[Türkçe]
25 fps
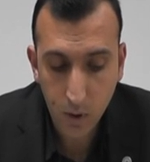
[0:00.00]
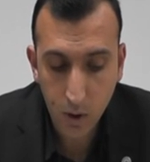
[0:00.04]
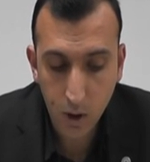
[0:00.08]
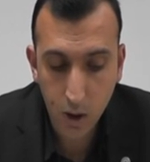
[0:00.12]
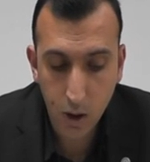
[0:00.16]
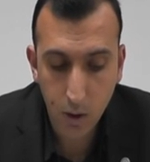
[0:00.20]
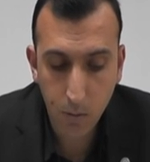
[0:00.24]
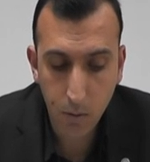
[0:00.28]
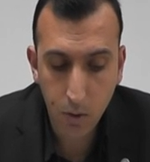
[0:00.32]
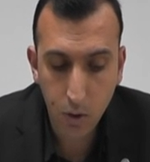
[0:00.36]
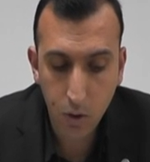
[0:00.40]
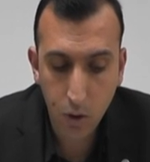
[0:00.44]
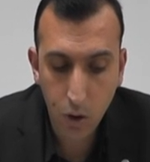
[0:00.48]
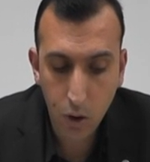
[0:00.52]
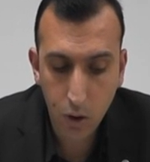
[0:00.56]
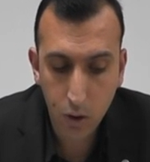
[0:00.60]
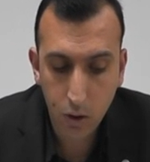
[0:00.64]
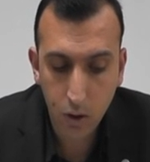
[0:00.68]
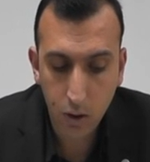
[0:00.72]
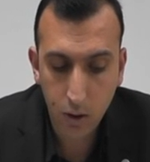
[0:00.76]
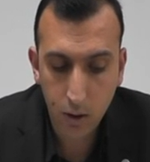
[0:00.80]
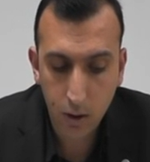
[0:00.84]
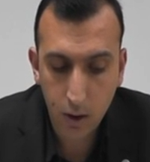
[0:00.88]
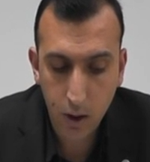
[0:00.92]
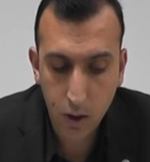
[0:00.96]
2004
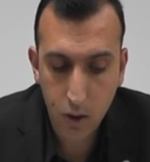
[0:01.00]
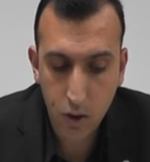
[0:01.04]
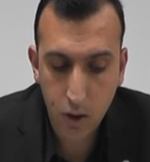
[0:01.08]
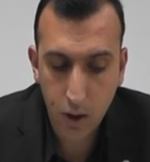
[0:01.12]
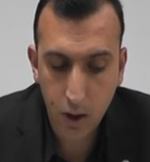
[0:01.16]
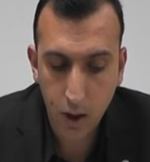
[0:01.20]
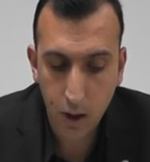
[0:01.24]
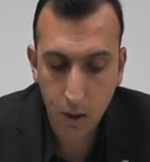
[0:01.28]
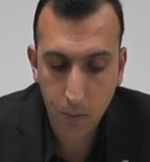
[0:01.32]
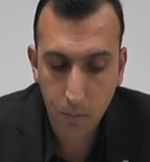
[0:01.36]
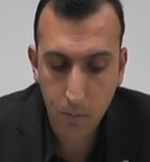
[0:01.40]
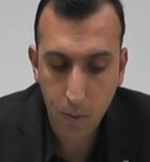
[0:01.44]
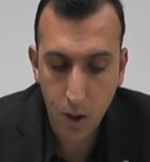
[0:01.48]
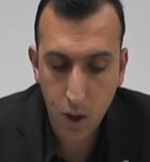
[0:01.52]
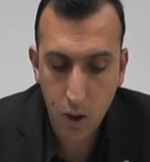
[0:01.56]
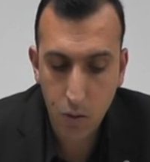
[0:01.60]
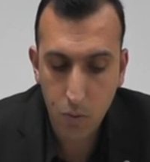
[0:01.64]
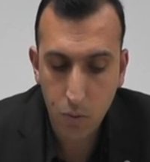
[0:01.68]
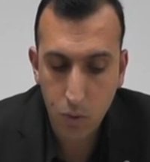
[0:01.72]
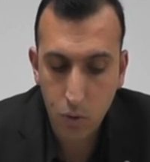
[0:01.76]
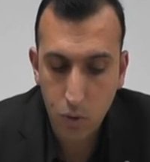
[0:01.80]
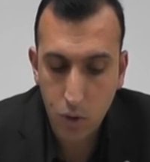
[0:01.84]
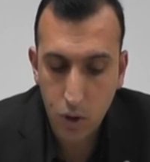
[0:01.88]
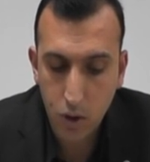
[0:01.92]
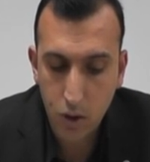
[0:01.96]
yılında çıkan
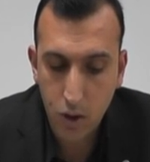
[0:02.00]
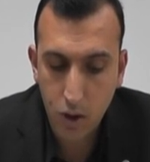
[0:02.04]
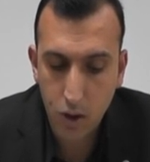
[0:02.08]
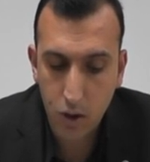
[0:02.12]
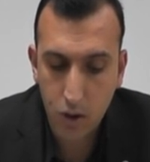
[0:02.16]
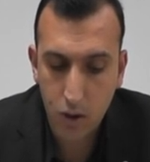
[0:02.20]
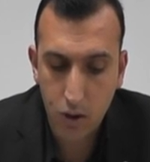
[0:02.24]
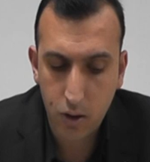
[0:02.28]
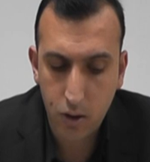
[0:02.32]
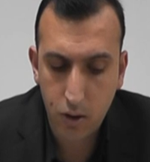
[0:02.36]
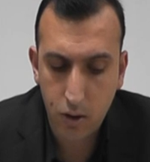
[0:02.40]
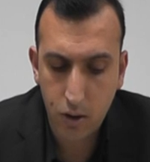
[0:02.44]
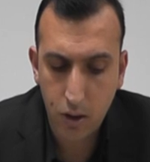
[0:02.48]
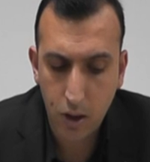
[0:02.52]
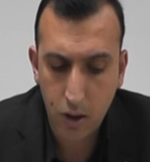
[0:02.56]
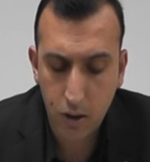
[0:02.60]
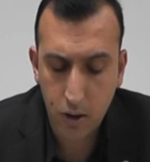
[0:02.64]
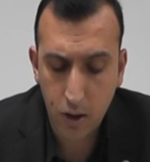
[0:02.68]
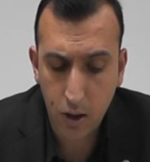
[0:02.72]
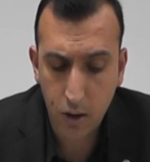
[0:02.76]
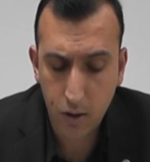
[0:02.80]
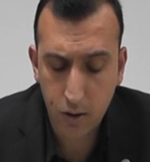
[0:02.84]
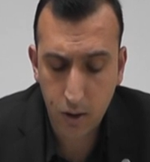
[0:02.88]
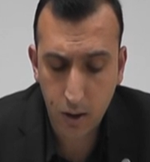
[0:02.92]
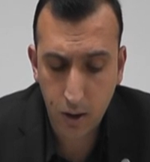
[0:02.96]

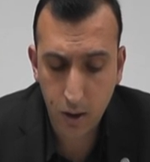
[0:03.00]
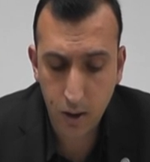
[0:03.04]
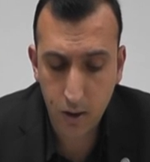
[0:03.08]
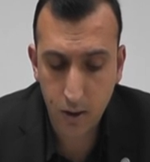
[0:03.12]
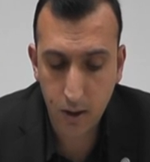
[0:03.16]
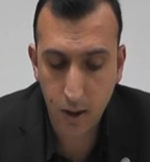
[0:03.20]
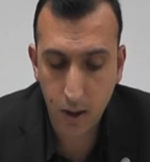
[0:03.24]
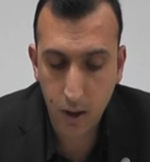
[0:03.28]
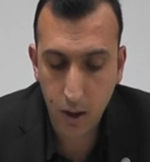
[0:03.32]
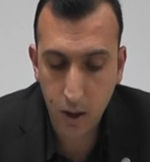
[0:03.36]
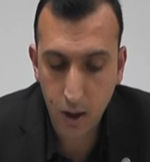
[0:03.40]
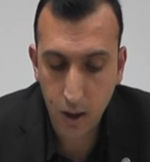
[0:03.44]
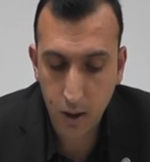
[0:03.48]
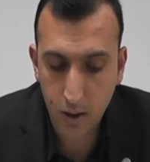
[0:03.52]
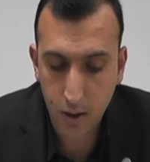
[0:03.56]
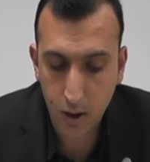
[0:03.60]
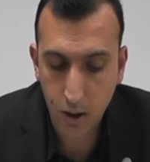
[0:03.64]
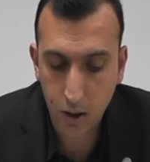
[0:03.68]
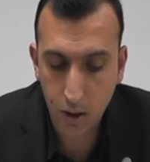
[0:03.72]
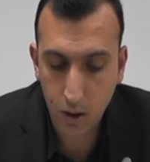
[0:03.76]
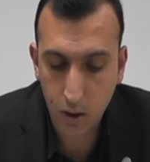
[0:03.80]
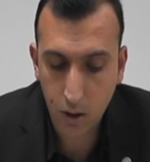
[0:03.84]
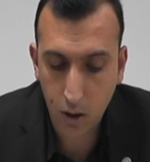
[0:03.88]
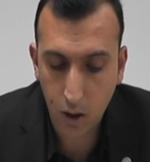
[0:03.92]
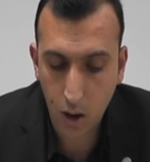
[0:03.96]
5188 sayılı
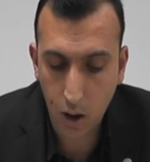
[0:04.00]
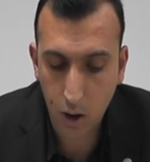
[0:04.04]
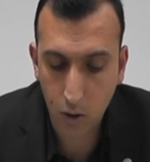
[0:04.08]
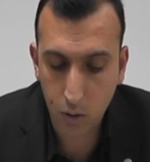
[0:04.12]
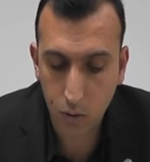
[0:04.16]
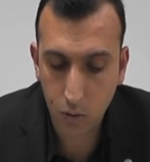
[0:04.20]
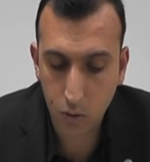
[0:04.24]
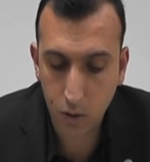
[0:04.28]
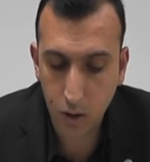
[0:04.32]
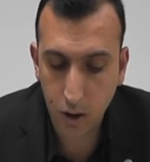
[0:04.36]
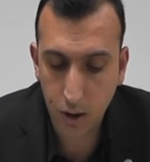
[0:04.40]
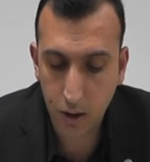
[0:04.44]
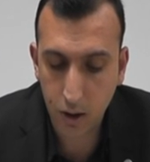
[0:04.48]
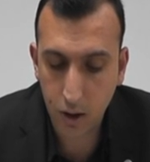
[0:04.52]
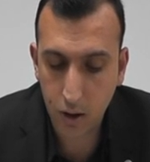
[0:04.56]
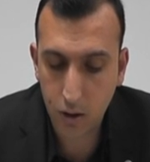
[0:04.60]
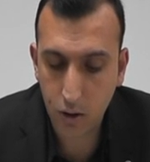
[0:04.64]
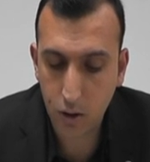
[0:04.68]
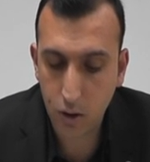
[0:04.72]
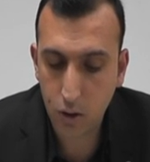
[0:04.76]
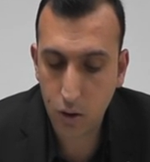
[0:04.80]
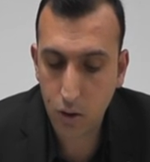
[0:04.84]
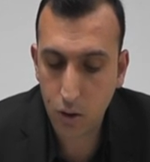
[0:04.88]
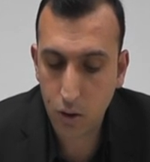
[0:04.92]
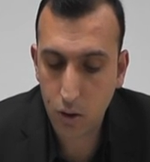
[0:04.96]
yasanın kanunun
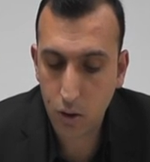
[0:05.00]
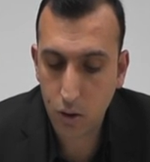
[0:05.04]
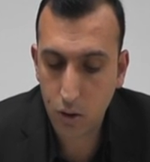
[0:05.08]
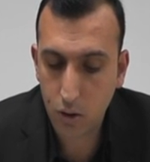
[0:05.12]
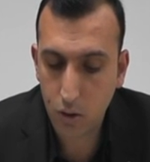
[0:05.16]
yetersiz